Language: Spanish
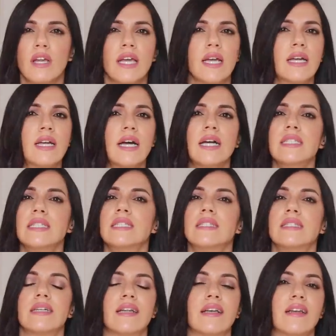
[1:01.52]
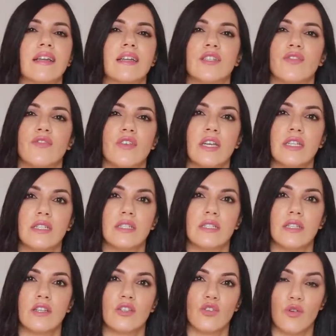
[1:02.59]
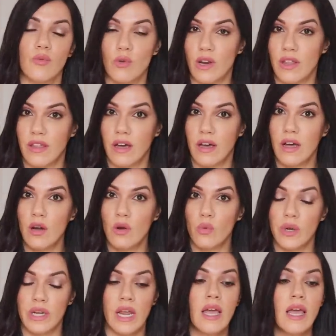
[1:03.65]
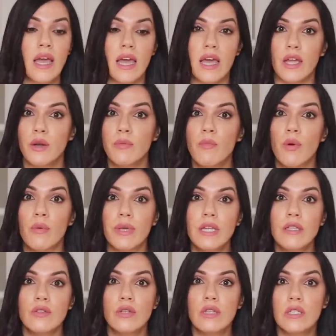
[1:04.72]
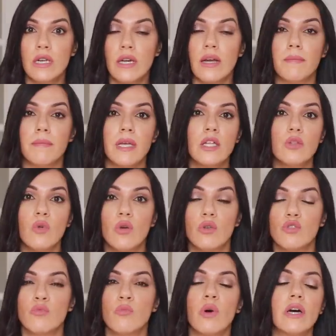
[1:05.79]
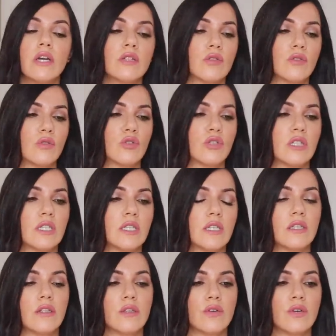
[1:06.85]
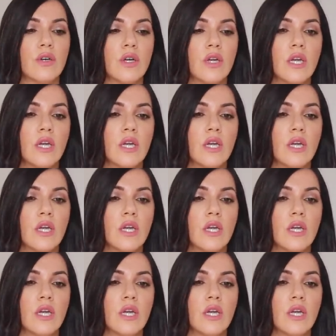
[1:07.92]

le encantan las fiestas, como la de Halloween, e ir moviendo, intercambiando a los muertos de sitio.